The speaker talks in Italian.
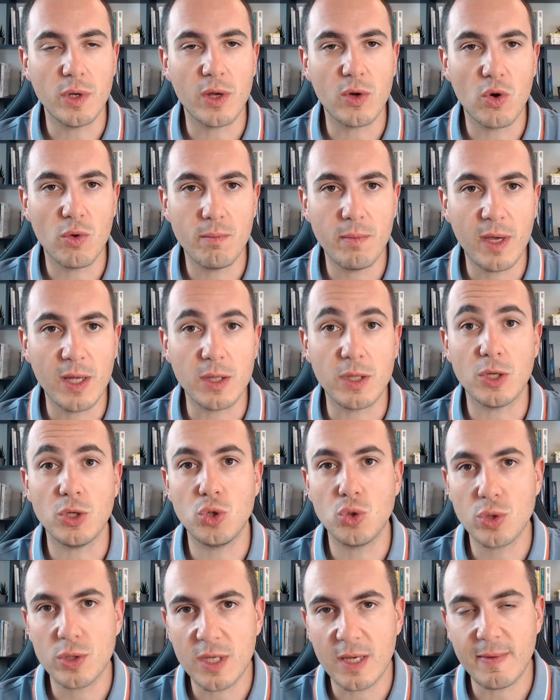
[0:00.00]
nei commenti
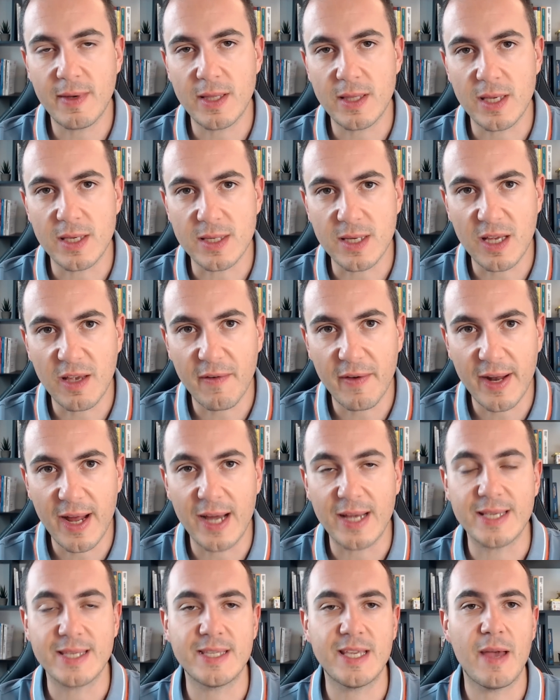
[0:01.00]
giustamente
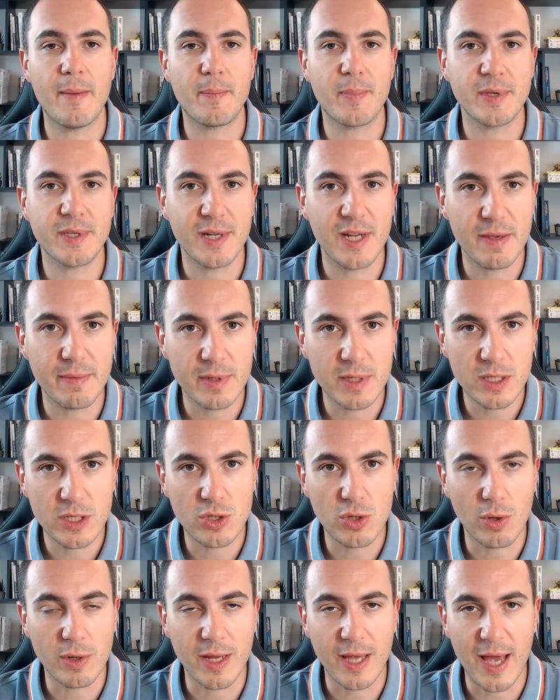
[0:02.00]
scriverà sempre se le
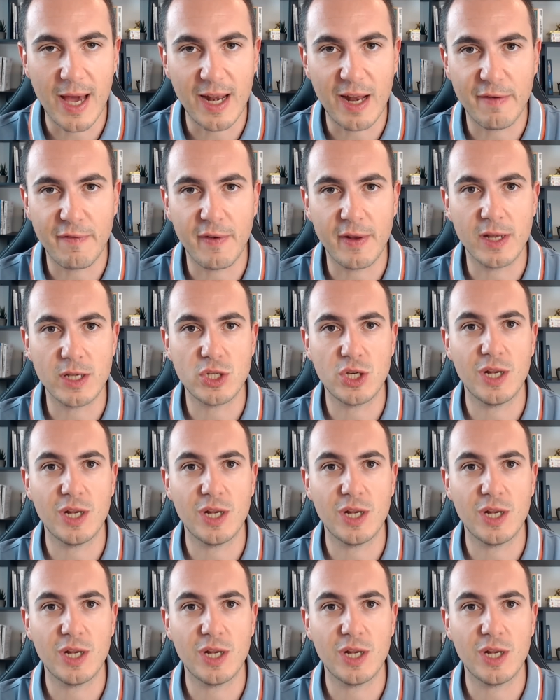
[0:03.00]
pensioni alla fine ce